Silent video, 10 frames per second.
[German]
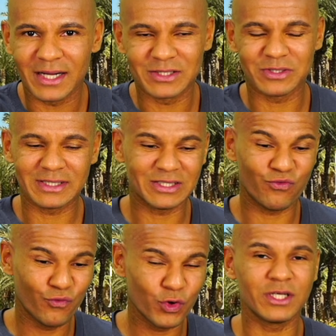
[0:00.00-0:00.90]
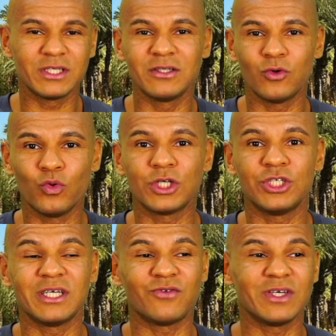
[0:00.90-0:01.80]
Also das ist wirklich ein
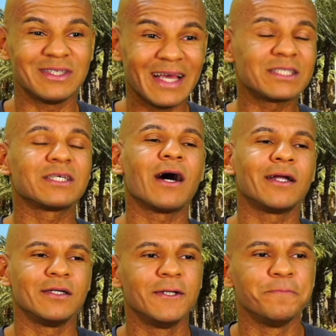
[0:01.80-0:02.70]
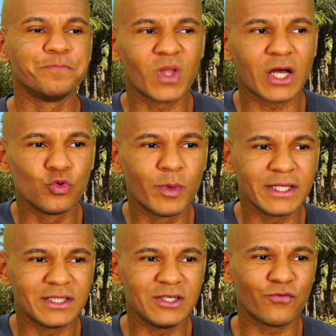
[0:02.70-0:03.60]
Unterschied. Deswegen ist jetzt gerade nach
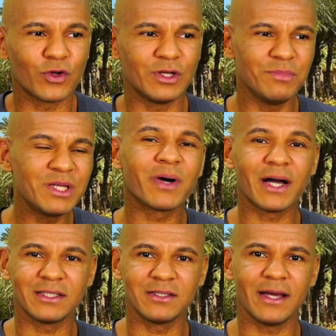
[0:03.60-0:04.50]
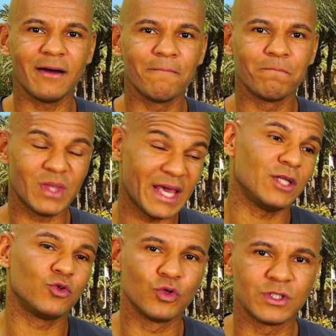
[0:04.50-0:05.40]
Dubai ziehen von den Mietpreisen her
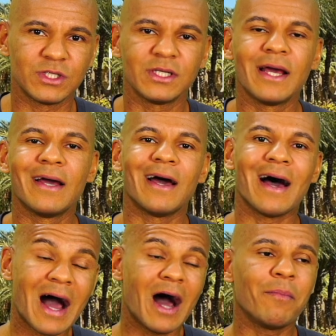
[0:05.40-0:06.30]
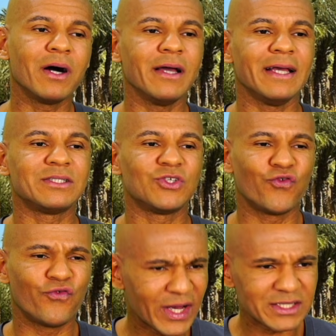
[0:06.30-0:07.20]
echt günstig. Aber es ist
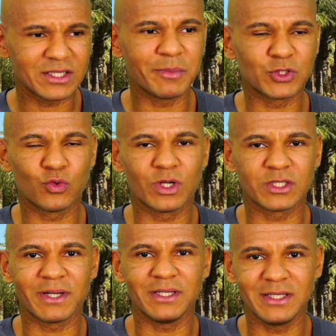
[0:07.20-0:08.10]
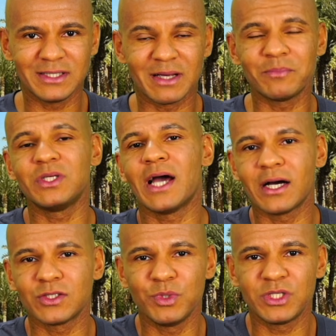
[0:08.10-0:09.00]
fast immer so, dass man die gesamte
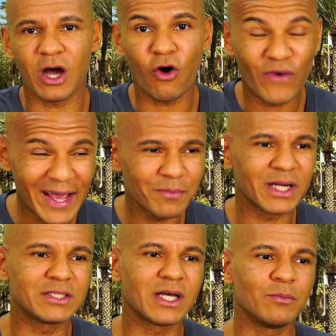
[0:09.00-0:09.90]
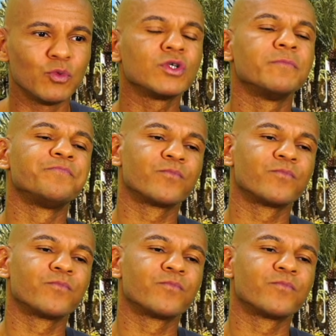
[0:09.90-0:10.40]
Jahresmiete auf einmal zahlen muss.